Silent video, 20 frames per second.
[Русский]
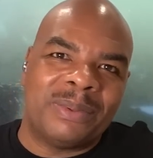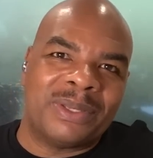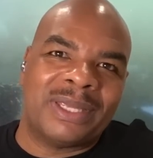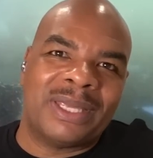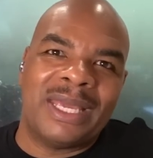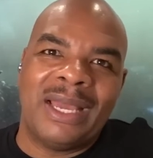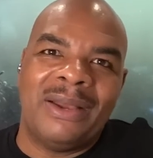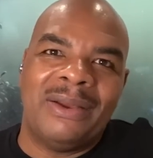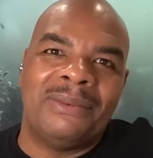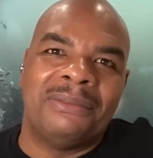
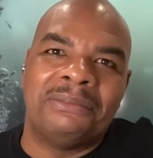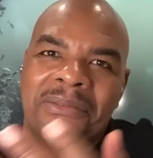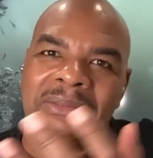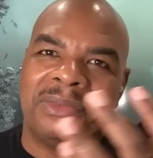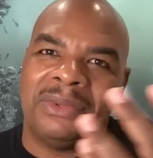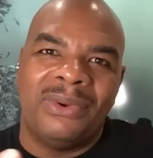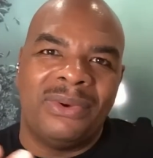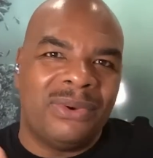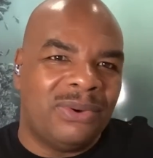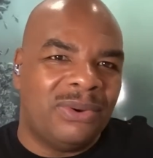Я
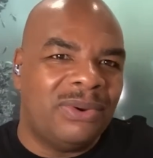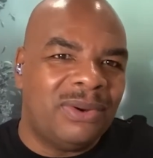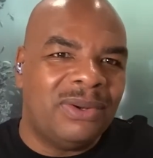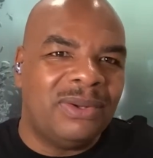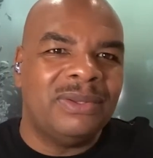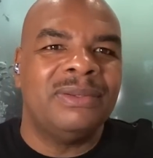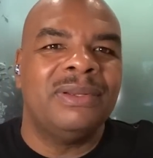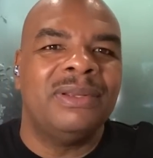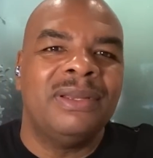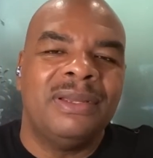создал
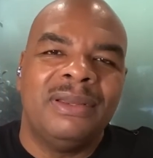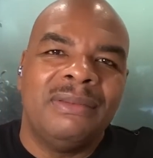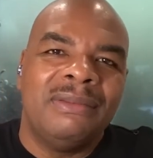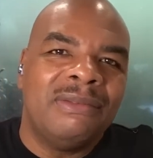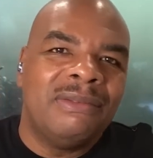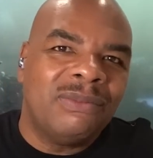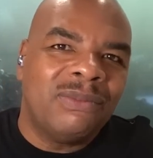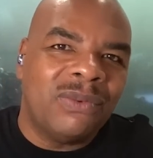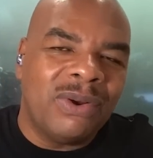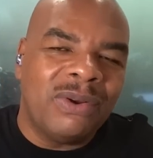себе
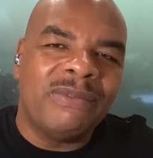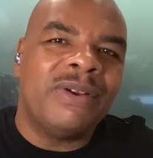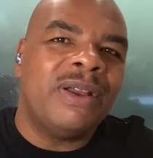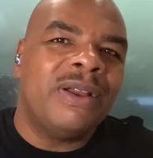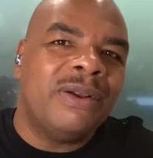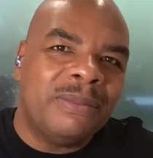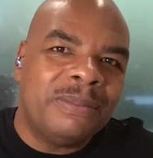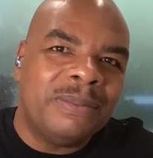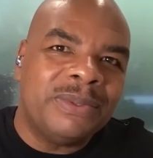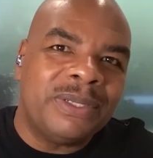аккаунт,
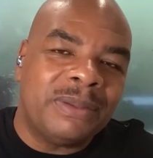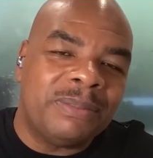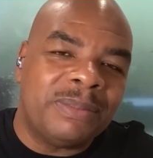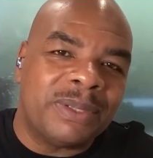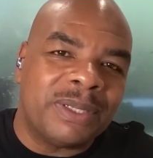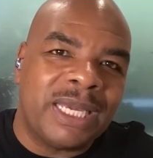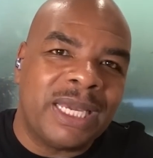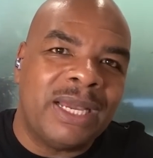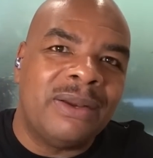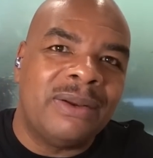
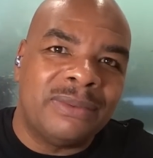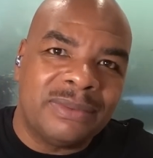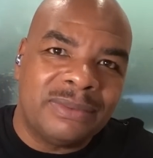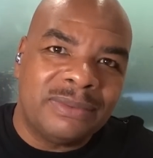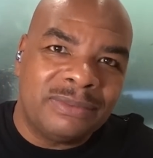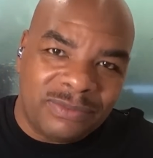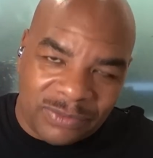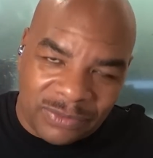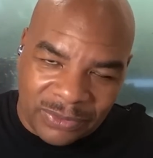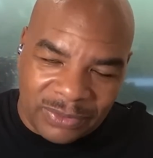создавал
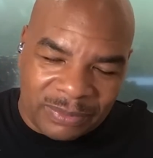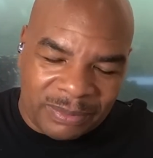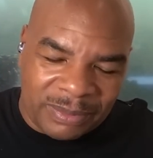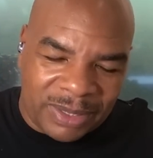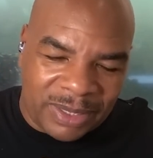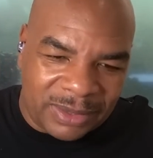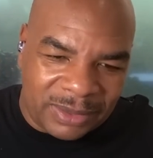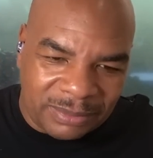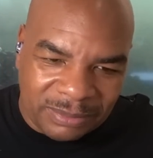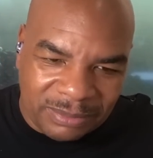разные
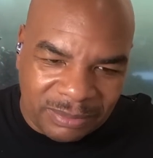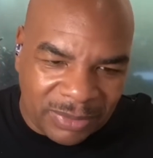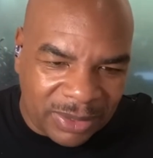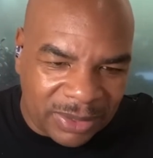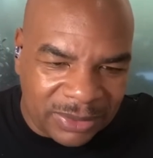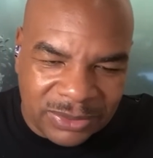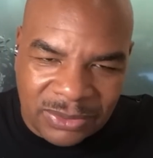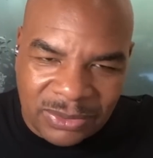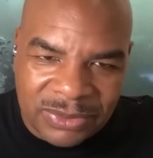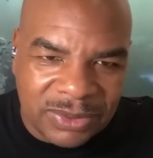
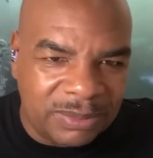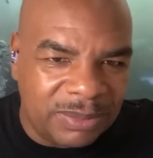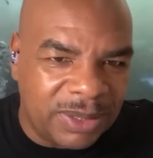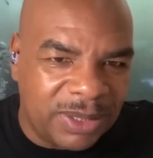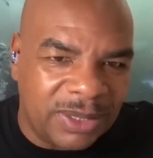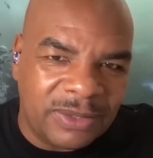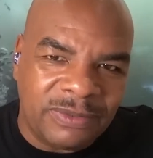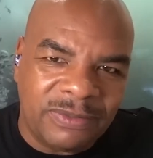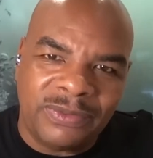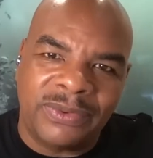аккаунты для
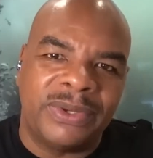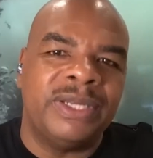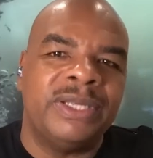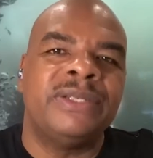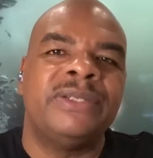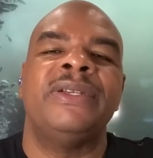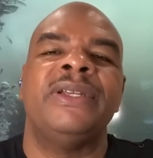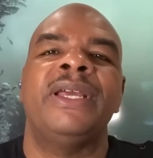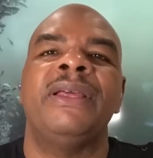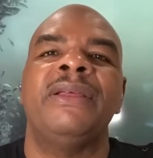своих
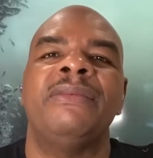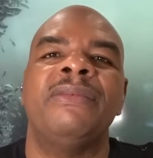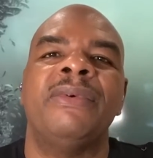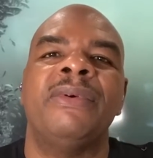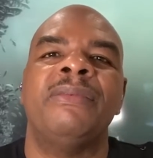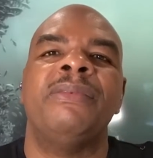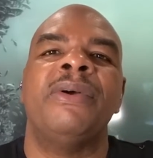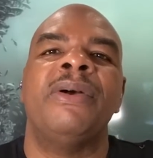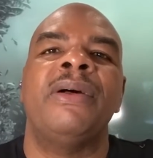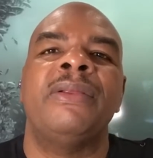
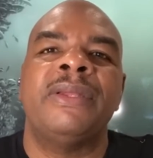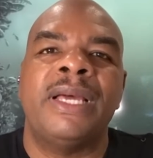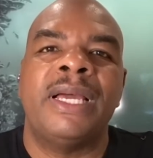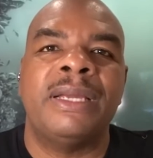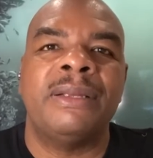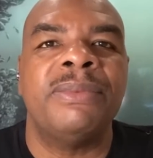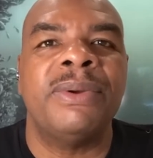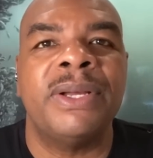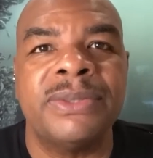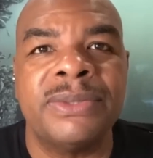соцсетей, для
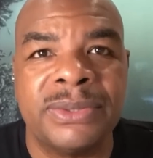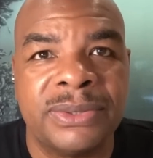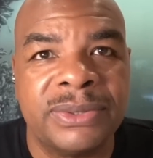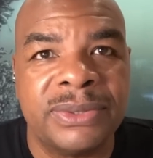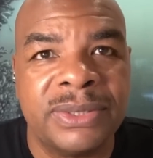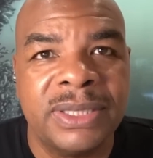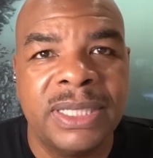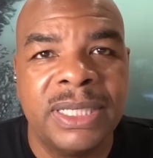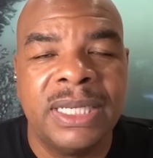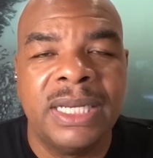
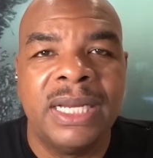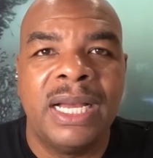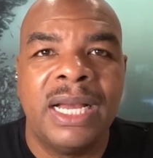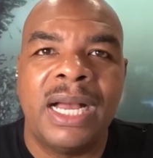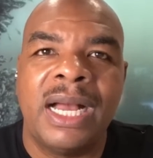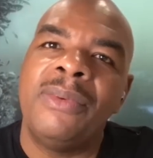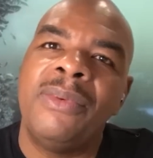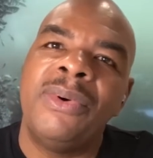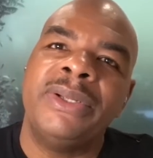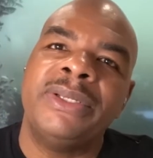интернета,
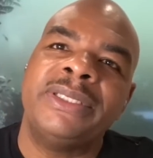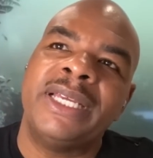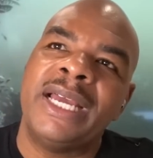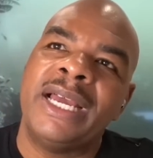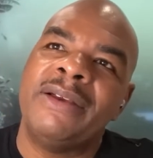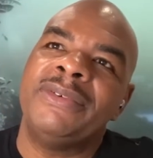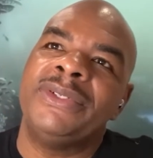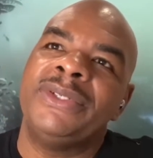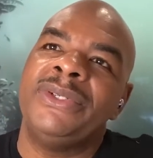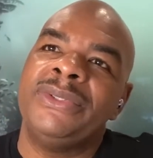и мне
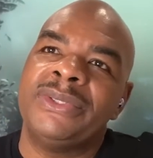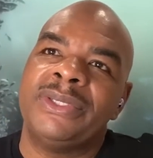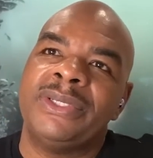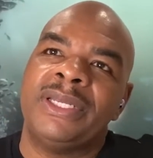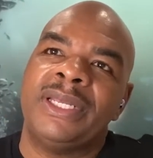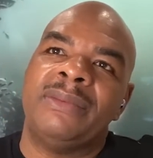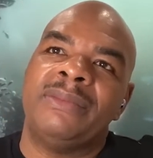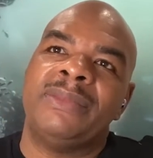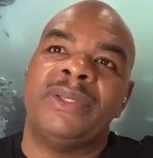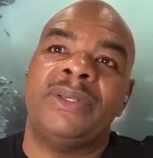хотелось
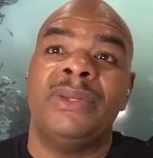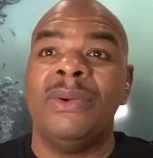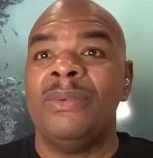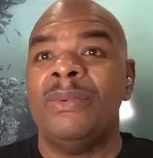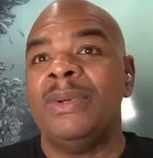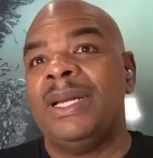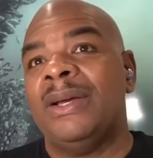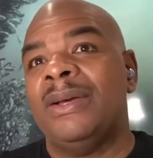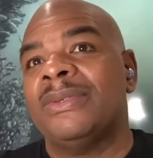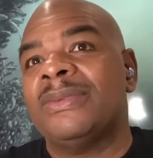сделать
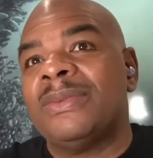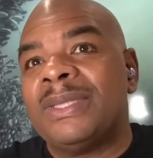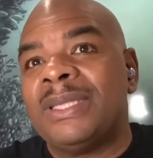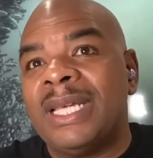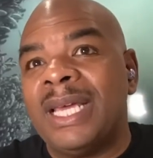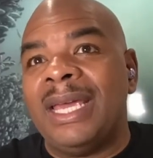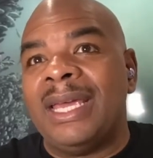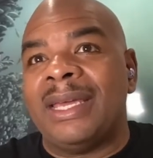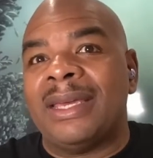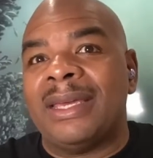юзернейм,
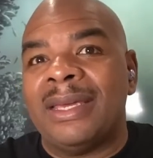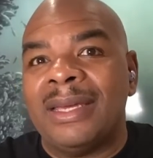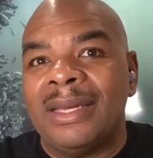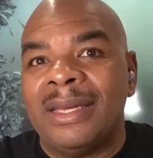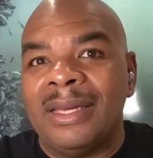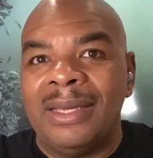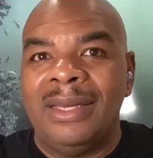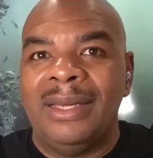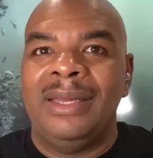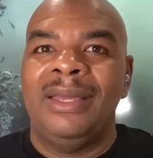который
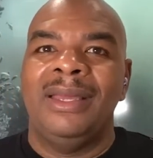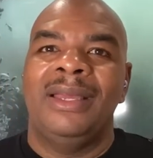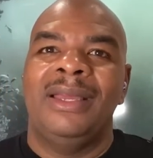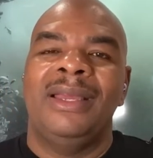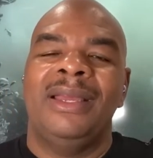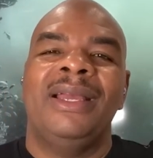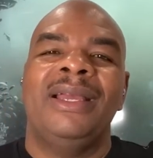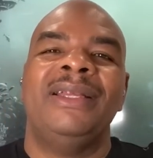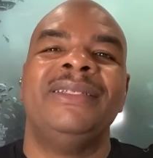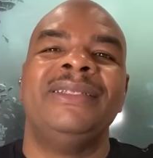никто не
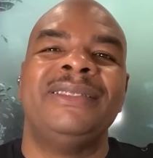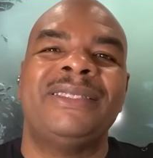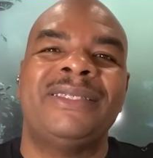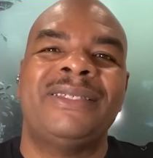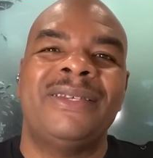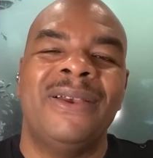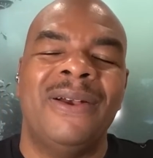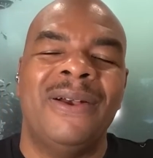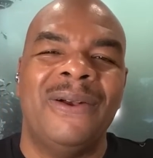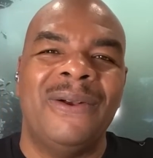заберет.